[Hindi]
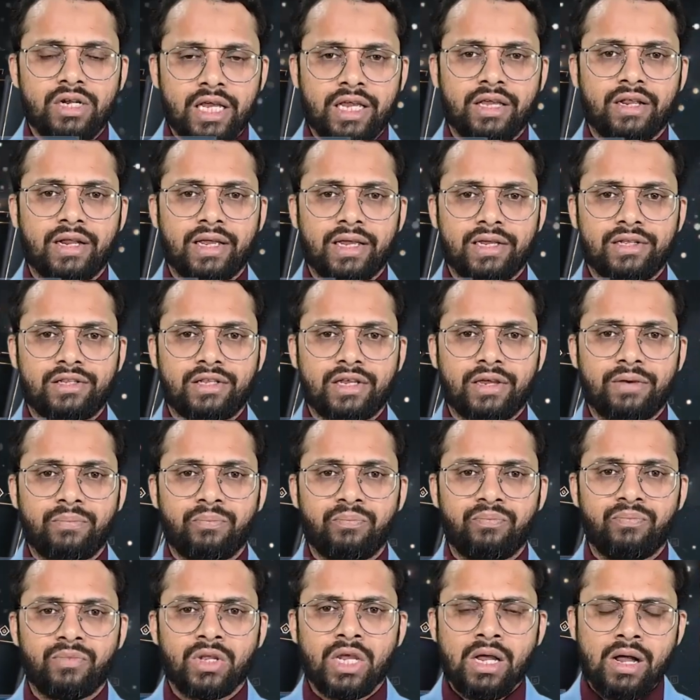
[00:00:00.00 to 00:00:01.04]
नहीं रहे थे
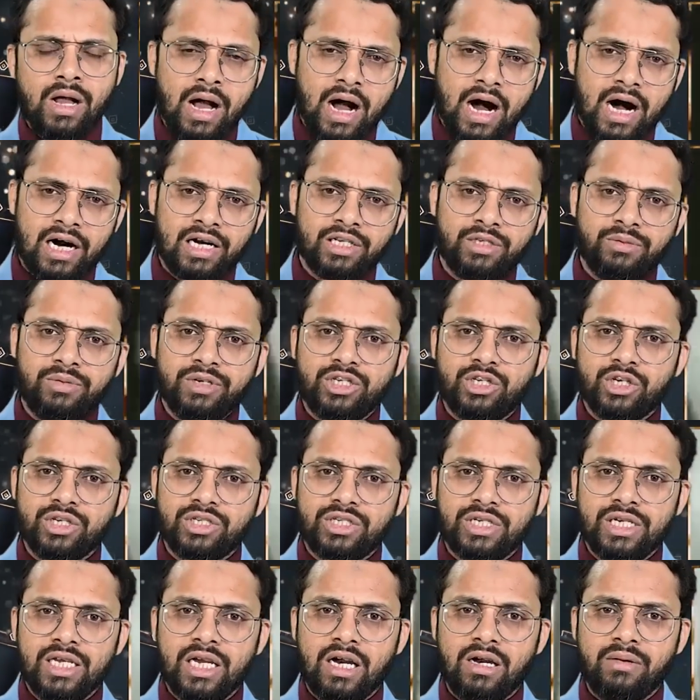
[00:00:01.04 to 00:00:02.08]
आज भी
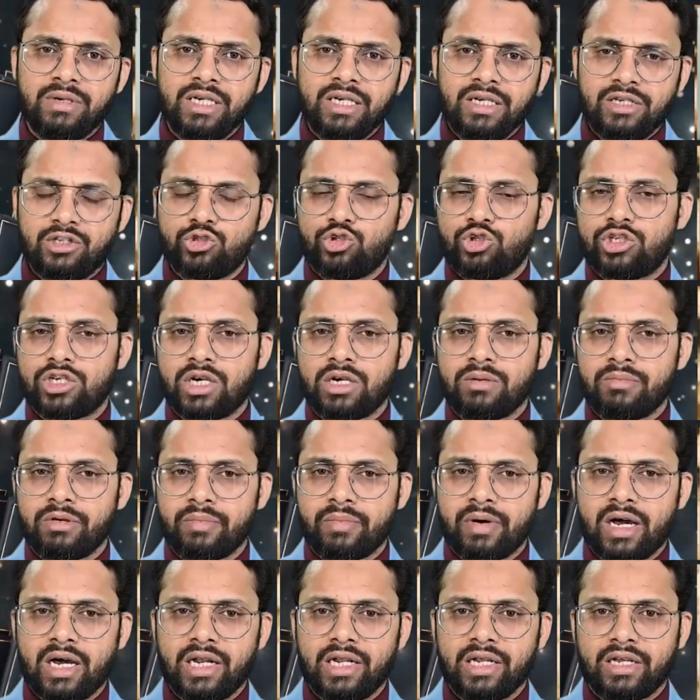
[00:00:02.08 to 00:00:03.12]
चेचनिया में इस जंग में
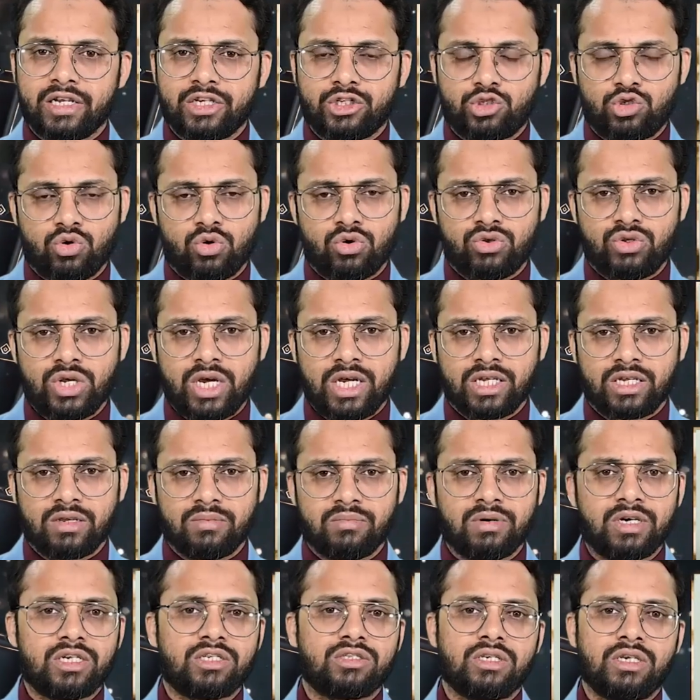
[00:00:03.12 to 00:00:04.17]
मारे गए शोहदा की
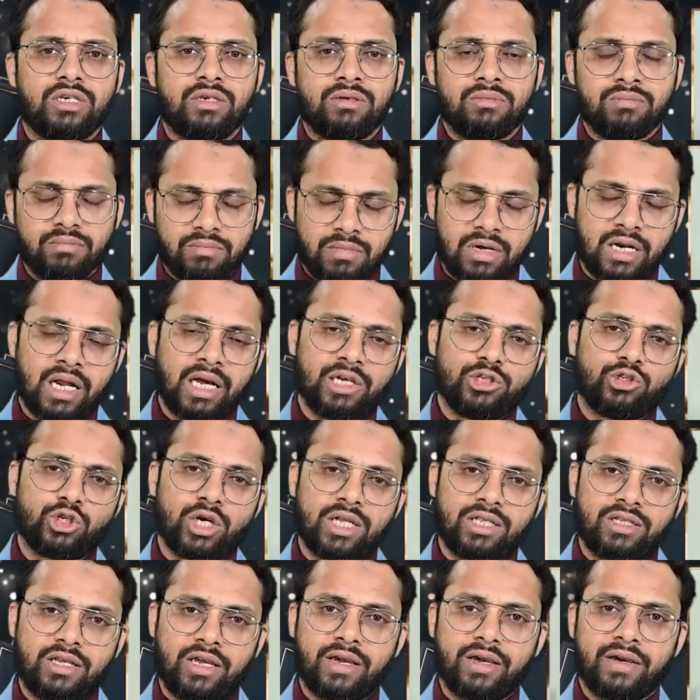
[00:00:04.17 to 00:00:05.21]
बरसी मनाई
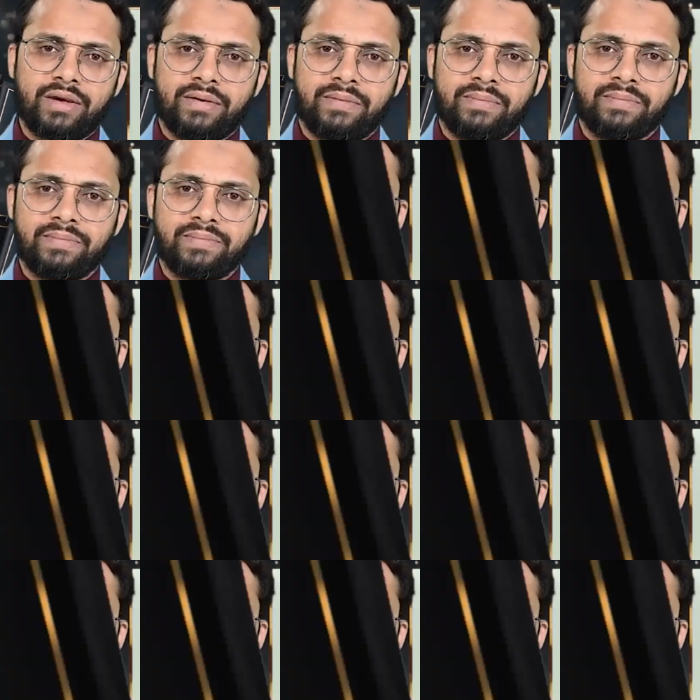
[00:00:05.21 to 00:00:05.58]
जाती है